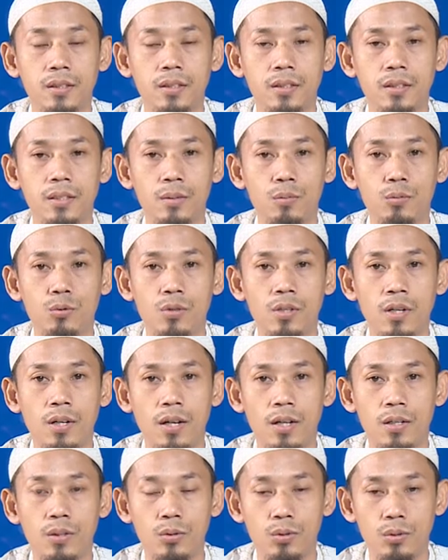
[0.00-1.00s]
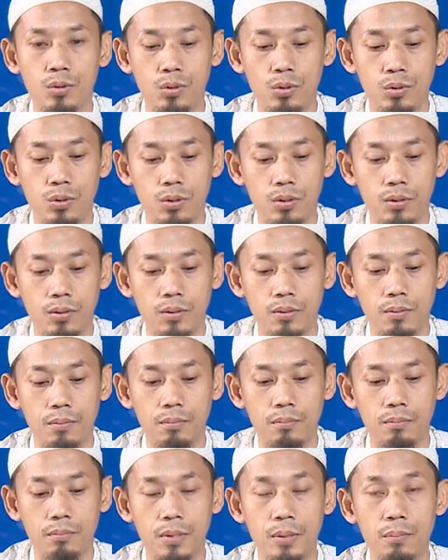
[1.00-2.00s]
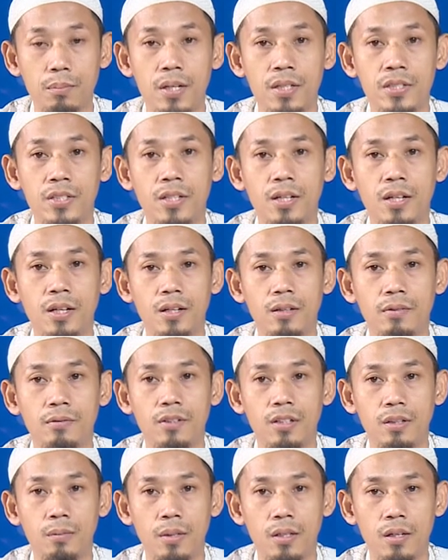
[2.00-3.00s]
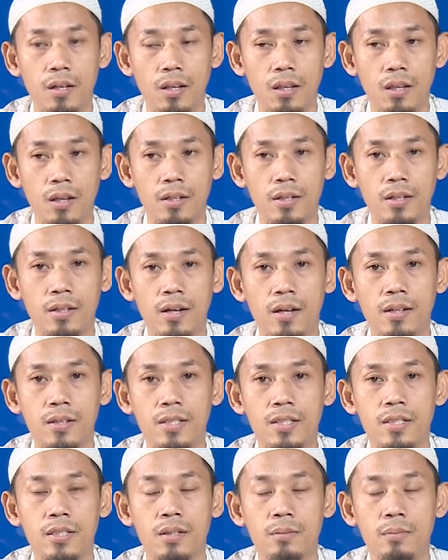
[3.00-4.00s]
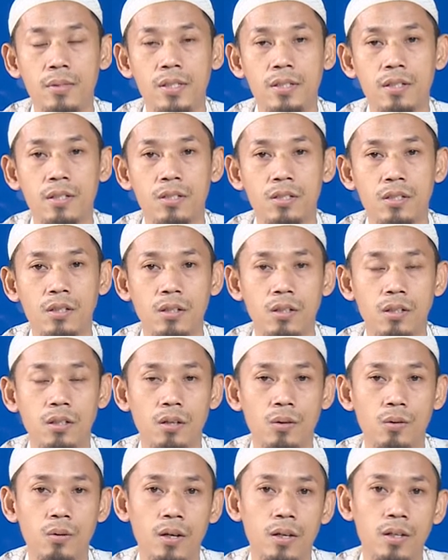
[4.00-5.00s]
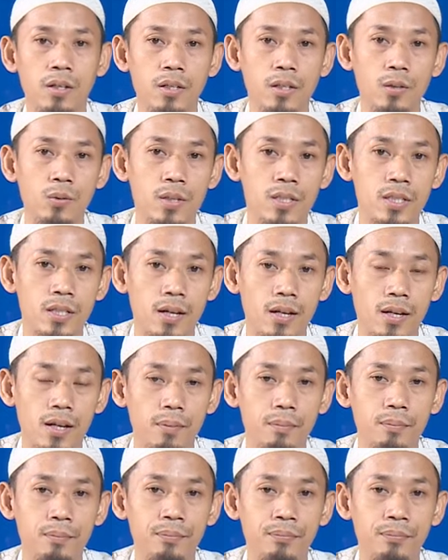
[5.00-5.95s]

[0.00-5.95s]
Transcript: dimudahkan untuk membaca firman Allah dan hadis Nabi-Nya Shallallahu Alaihi Wasallam.